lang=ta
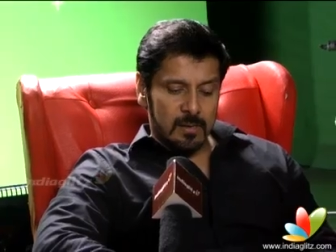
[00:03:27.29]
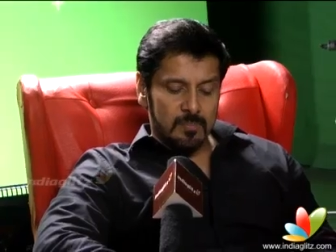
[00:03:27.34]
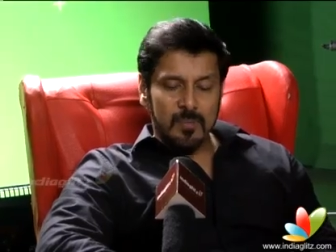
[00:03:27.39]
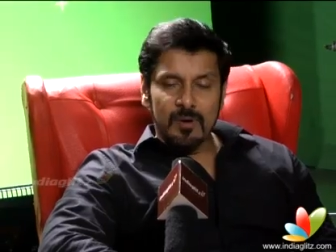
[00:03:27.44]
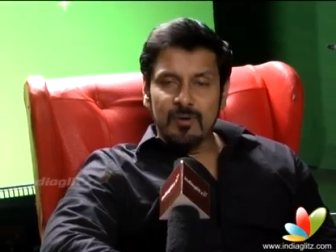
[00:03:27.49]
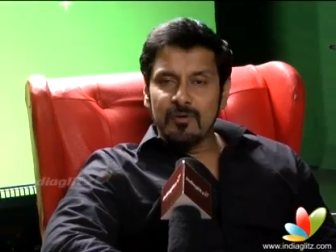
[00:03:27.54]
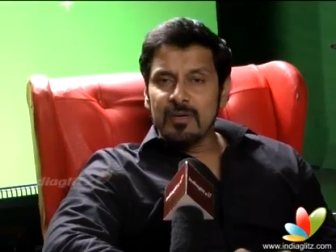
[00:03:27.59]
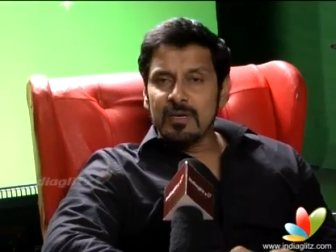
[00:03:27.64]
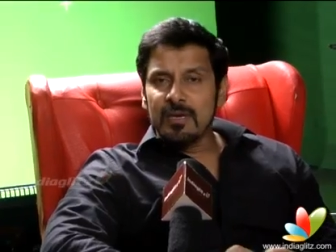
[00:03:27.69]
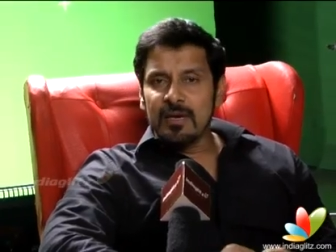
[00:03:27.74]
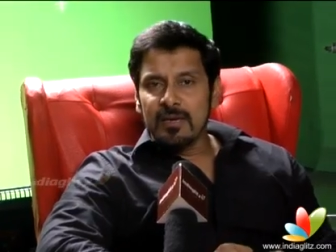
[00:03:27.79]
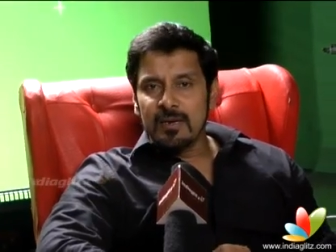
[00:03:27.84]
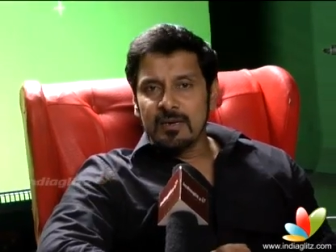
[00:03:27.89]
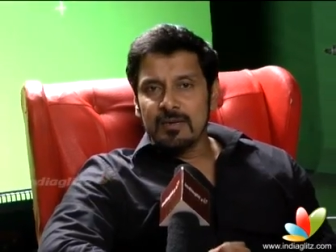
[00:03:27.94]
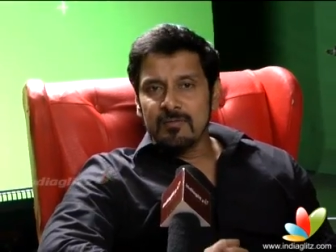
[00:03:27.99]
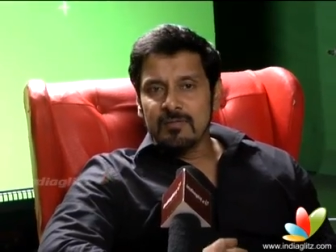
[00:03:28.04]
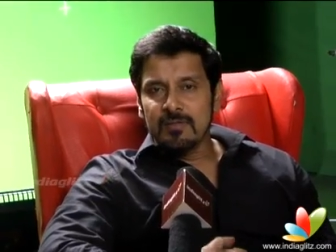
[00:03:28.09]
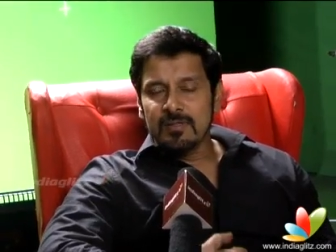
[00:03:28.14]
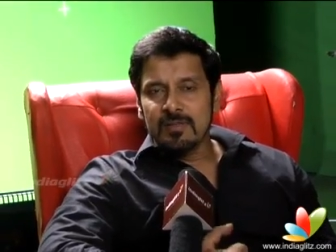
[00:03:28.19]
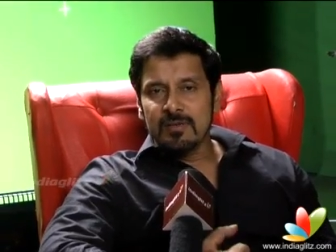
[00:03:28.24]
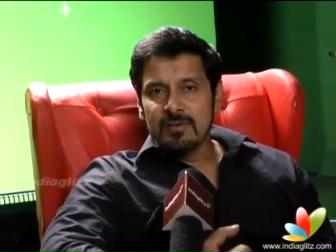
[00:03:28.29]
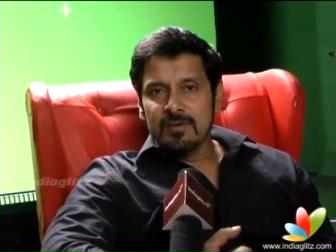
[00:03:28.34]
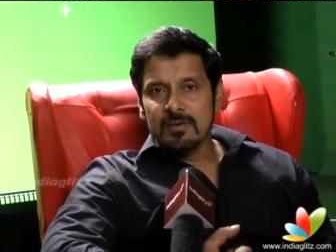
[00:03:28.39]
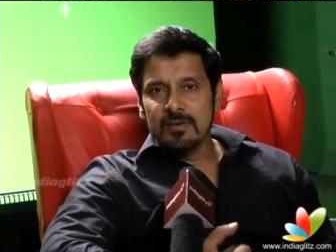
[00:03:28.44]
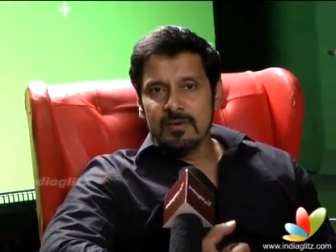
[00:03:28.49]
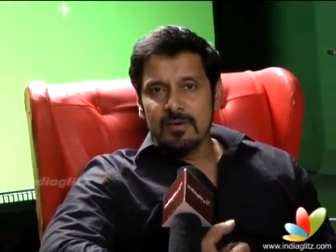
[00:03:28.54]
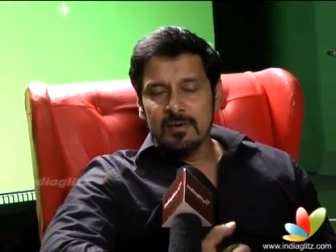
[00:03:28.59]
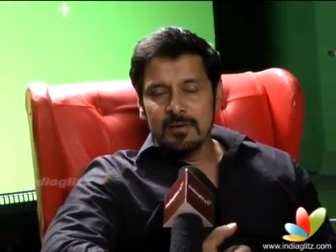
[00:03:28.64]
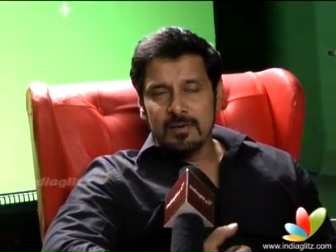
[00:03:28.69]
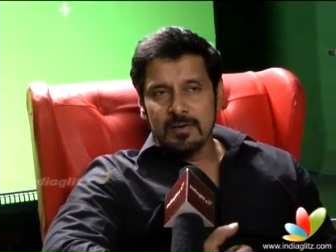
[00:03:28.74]
அப்பாவோட கேரக்டர் வந்து
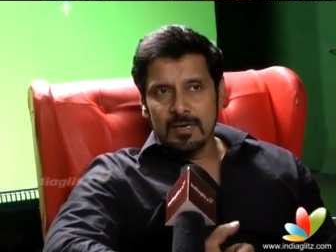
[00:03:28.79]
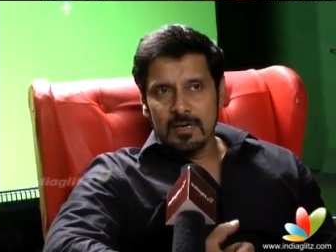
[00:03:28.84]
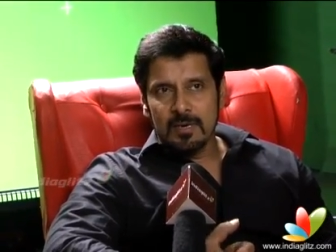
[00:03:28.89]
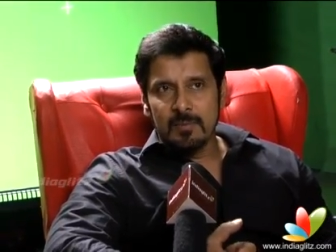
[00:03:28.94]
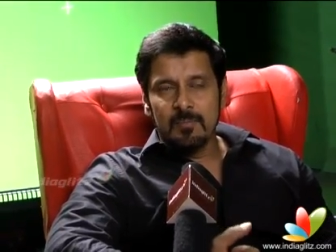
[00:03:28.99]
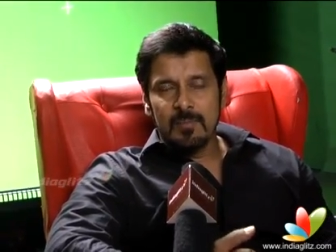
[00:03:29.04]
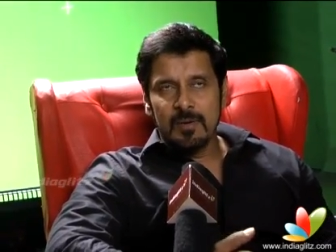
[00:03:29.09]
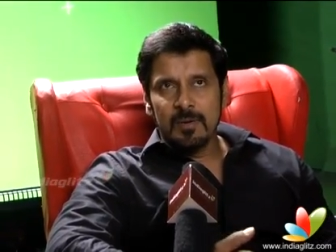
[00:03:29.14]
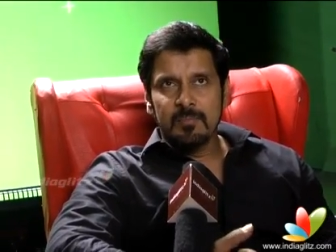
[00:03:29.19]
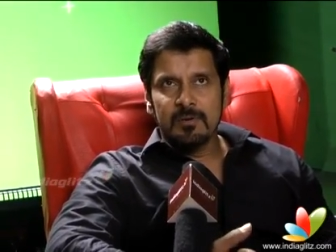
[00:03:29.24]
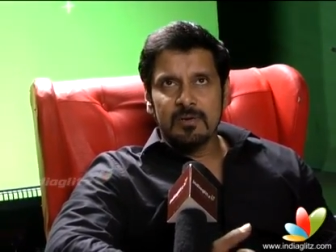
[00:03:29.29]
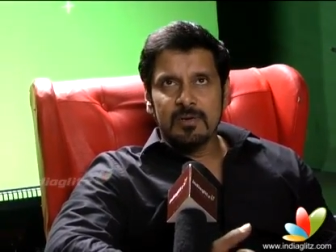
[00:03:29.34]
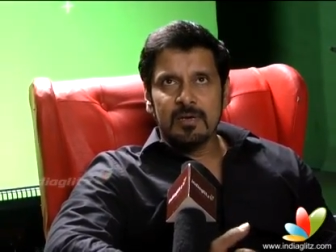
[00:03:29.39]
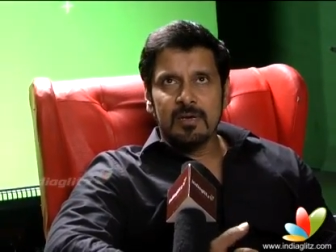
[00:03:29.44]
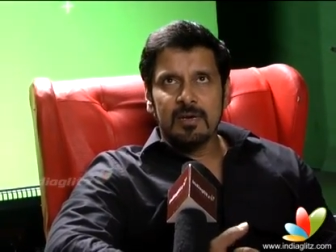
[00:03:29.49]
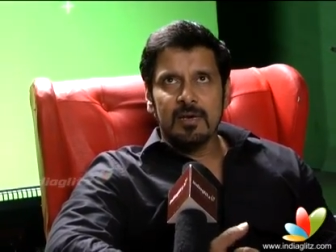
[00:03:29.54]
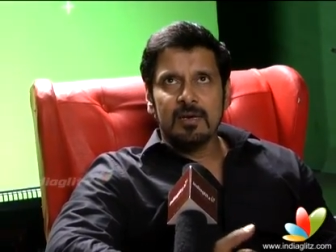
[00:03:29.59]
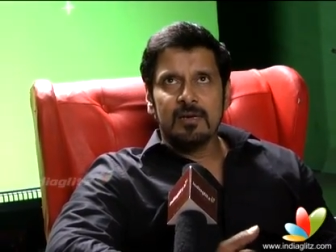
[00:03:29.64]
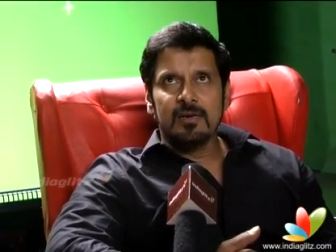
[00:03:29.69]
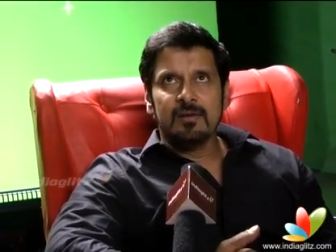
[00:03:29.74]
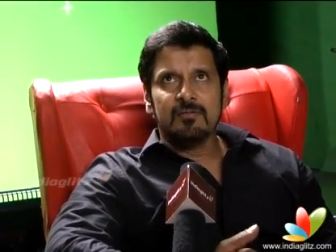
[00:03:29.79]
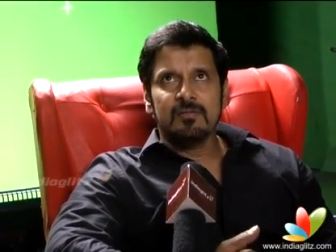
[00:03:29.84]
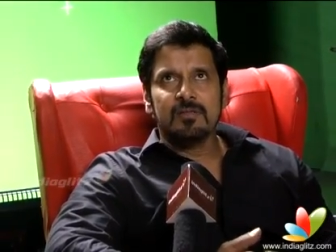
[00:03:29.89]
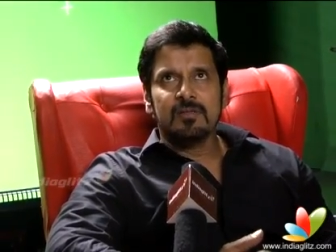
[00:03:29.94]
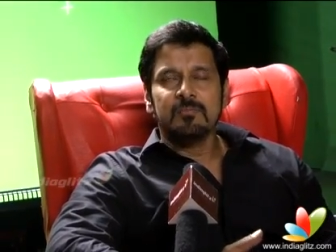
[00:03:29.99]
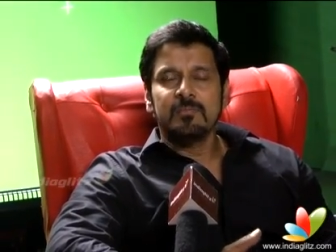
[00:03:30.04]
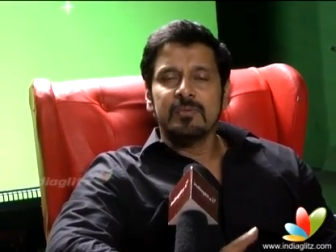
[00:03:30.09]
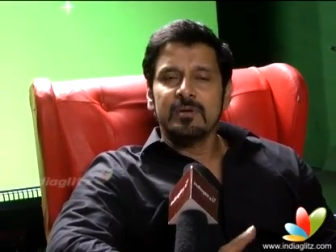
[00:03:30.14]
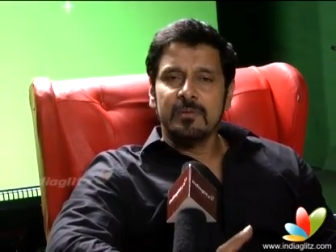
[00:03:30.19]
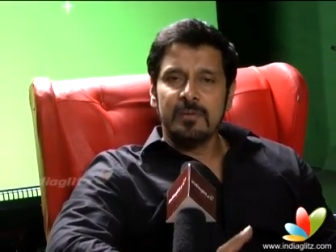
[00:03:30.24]
நான் ப்ளே பண்ணுற கேரக்டர்
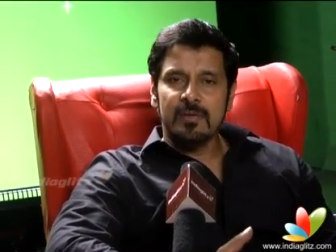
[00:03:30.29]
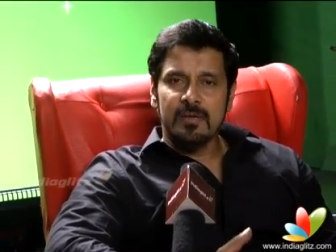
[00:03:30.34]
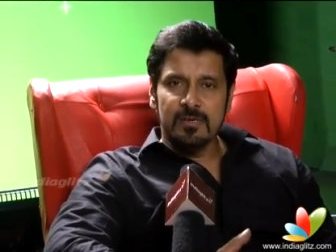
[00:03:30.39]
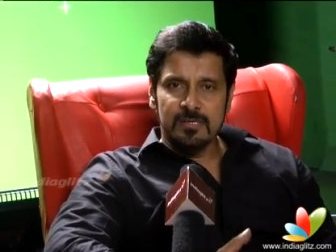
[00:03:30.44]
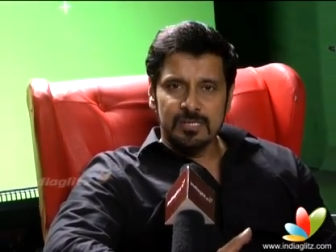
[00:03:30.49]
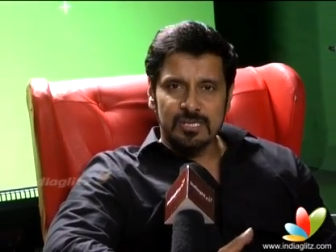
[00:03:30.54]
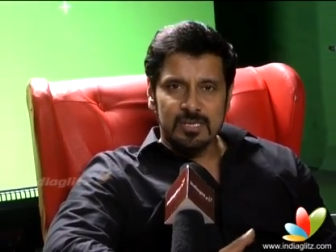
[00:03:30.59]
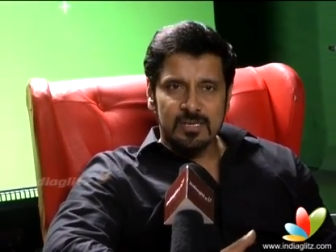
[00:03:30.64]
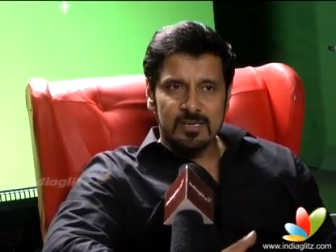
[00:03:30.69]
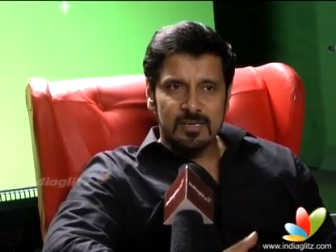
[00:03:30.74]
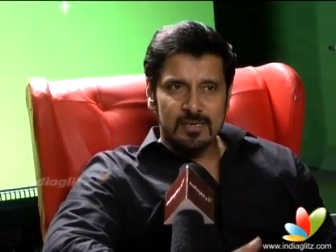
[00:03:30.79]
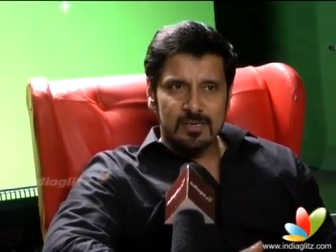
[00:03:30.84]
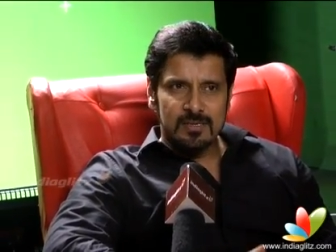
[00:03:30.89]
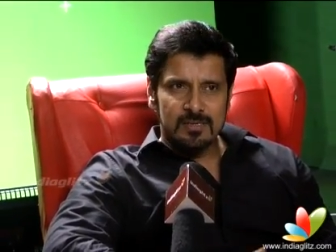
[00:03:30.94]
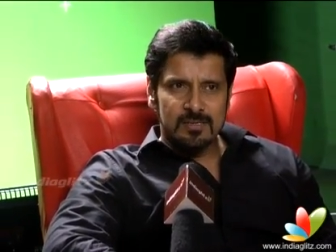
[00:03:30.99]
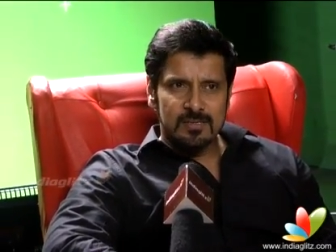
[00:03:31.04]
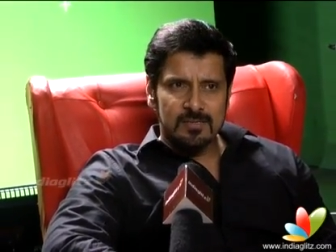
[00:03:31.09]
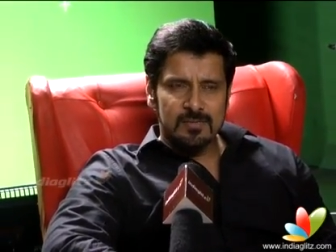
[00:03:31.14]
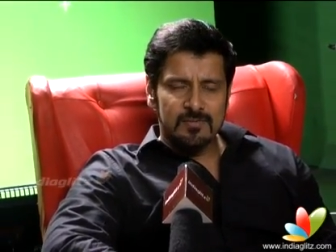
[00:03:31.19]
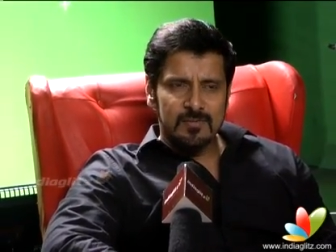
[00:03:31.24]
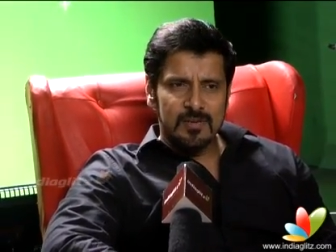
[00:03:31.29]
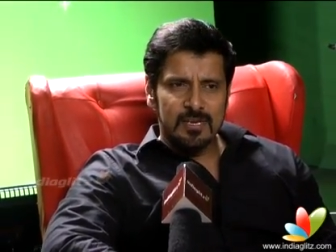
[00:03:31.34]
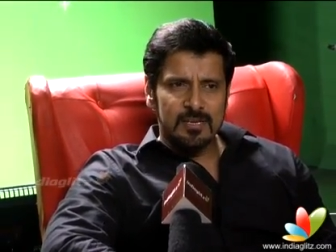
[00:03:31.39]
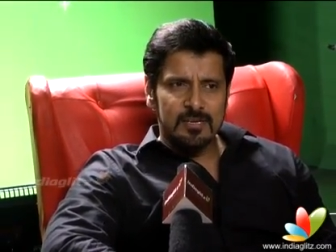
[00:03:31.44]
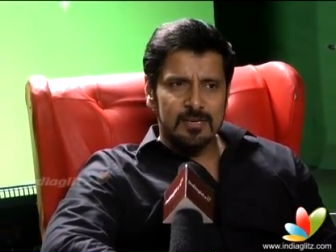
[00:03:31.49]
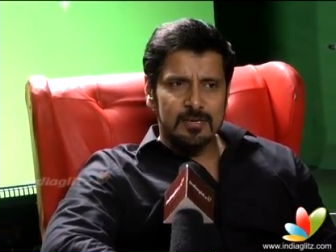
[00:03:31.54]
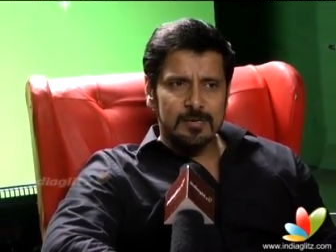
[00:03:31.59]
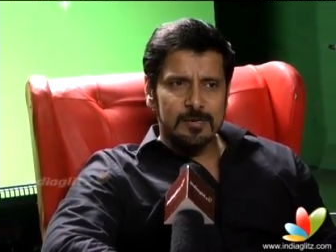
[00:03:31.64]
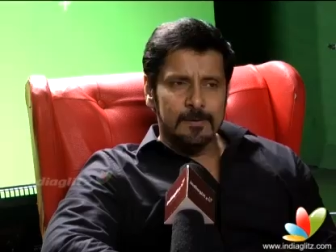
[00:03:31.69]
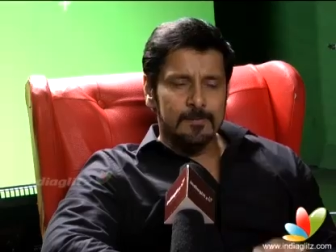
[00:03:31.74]
வந்து பேர் கிருஷ்ணா இட்ஸ் அ
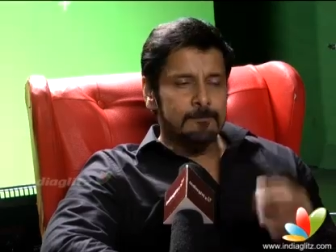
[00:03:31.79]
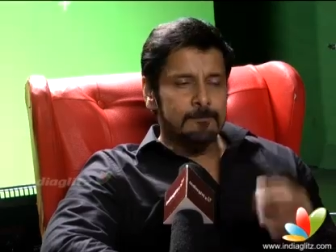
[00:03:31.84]
வெரி